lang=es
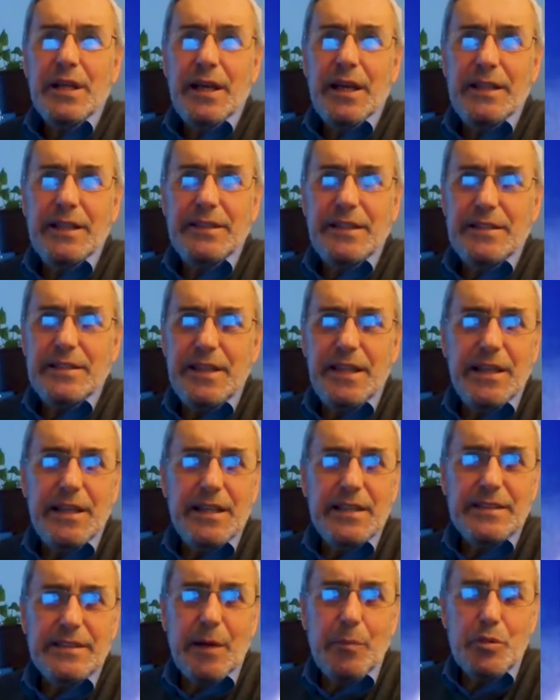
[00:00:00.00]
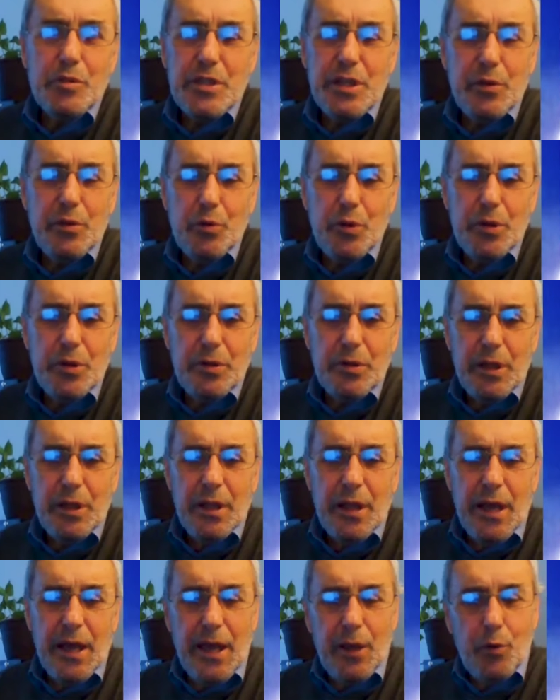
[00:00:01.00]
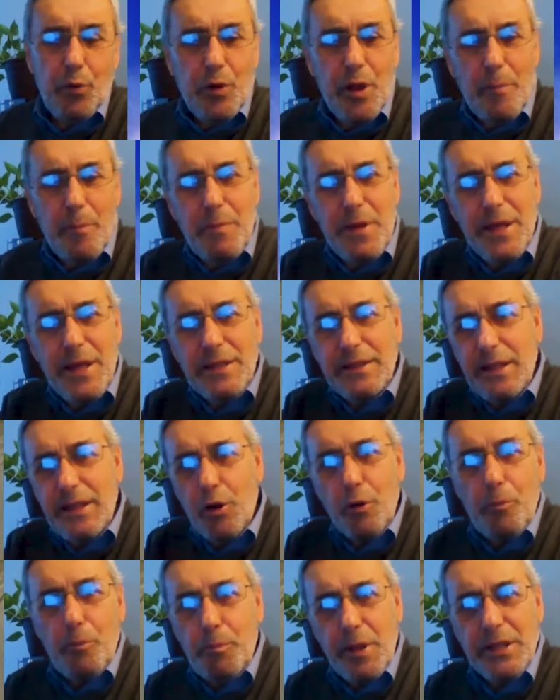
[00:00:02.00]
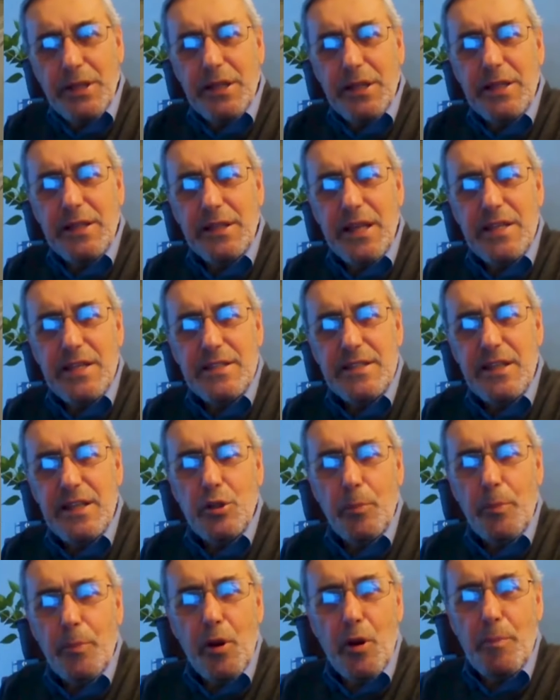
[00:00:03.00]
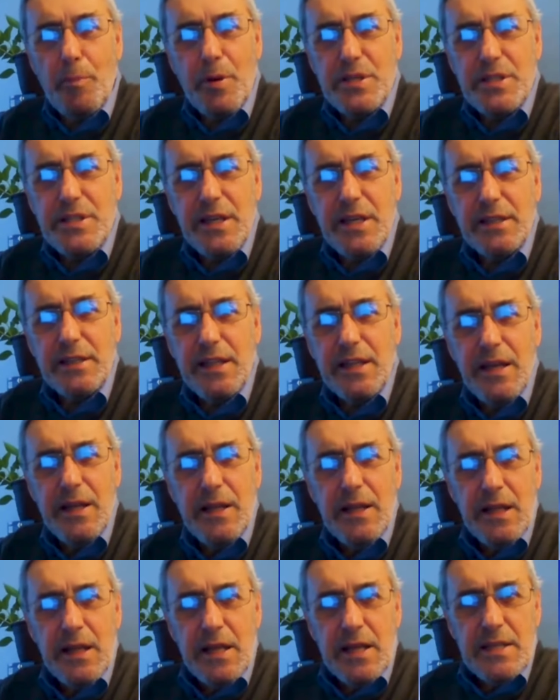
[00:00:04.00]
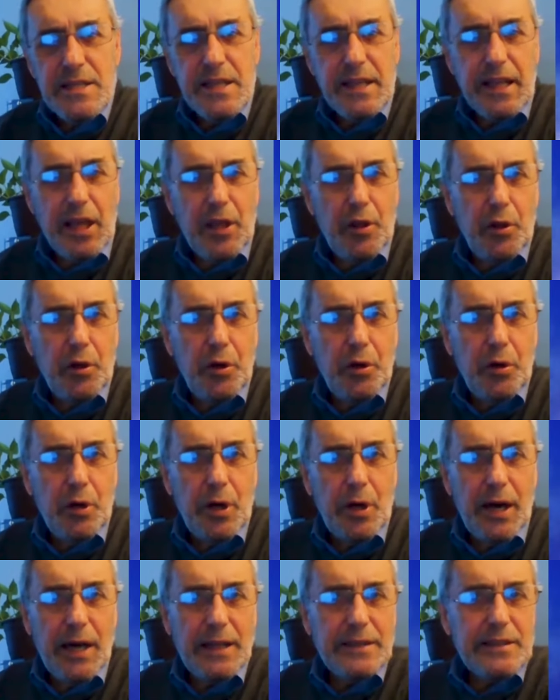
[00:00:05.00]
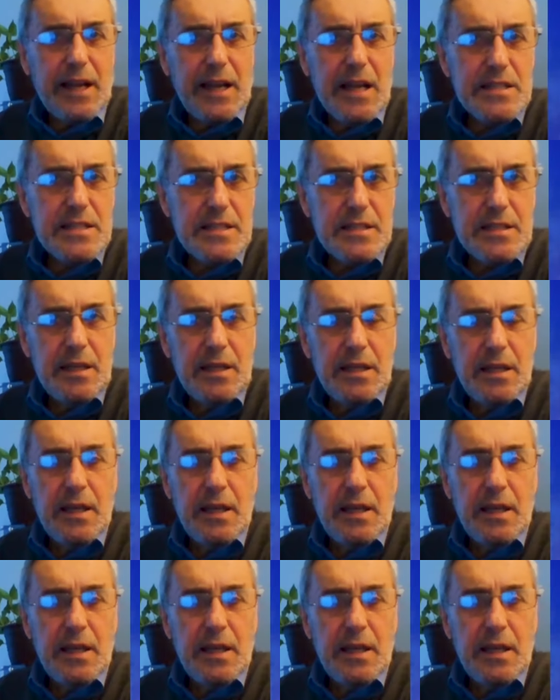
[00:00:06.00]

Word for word: Es decir, estamos en un, en un ambiente completamente distinto, pero el presidente se quedó atrás.